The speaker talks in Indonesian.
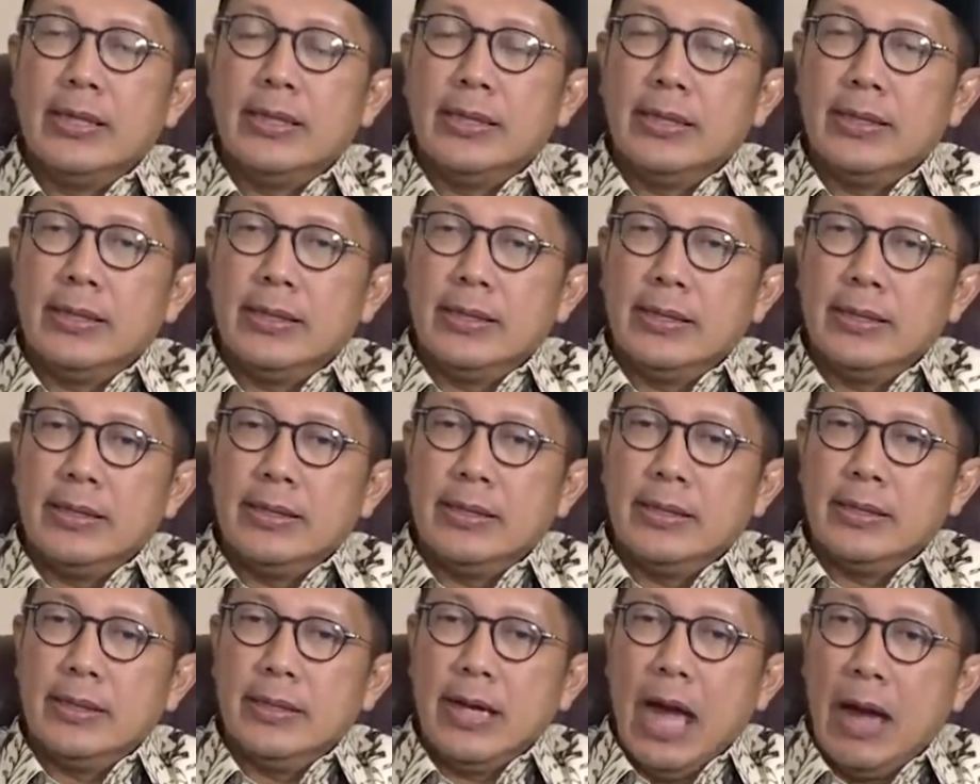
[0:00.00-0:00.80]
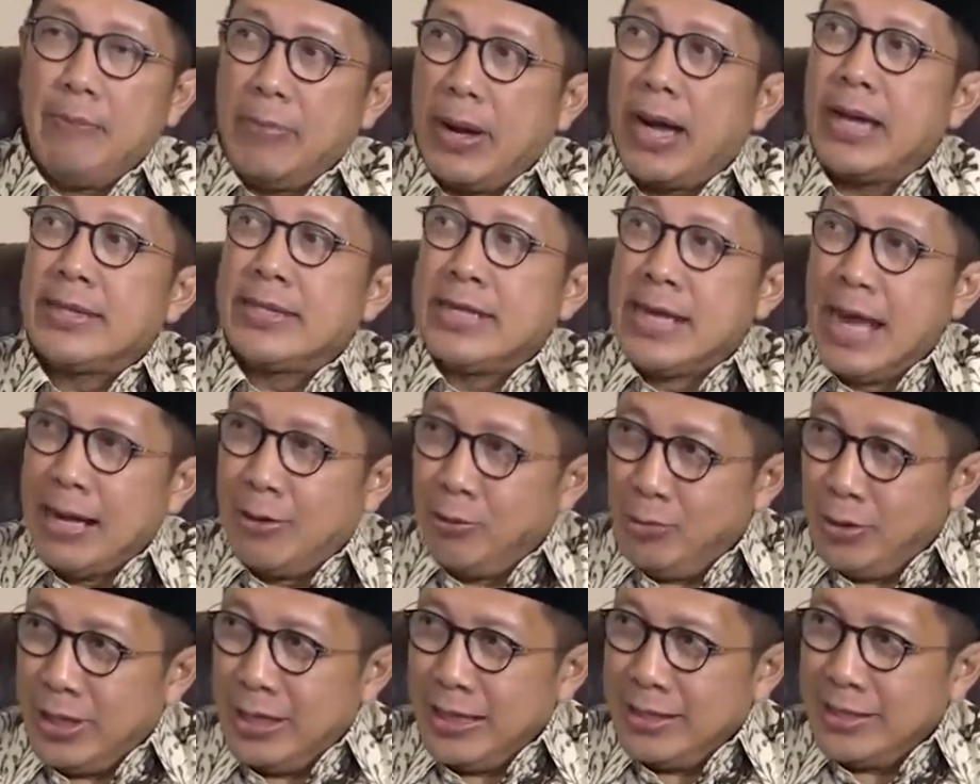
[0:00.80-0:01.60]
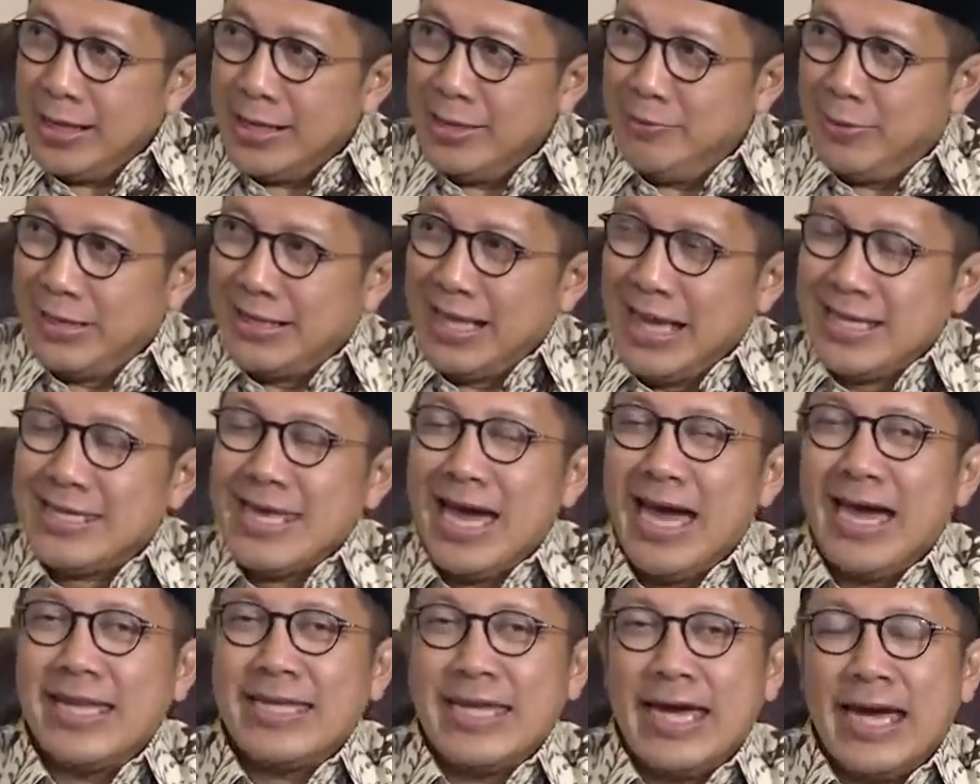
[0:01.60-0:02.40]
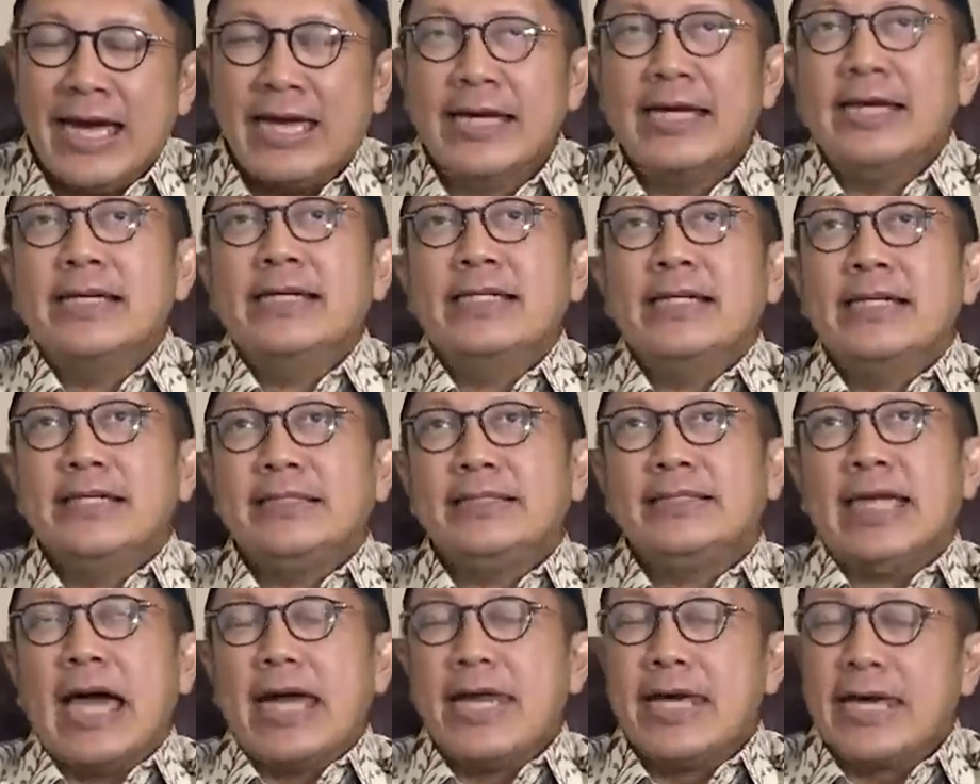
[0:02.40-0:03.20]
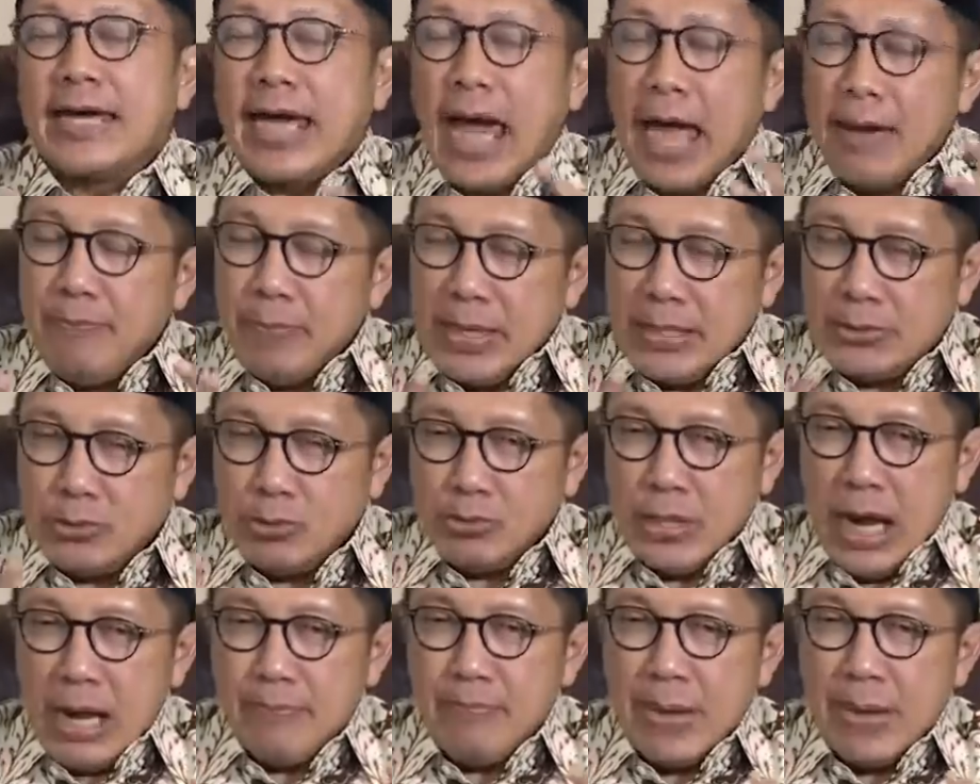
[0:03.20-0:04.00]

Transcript: Eh, apakah tidak rugi? Tadi ya. pertanyaannya. Ya. Jadi kami sudah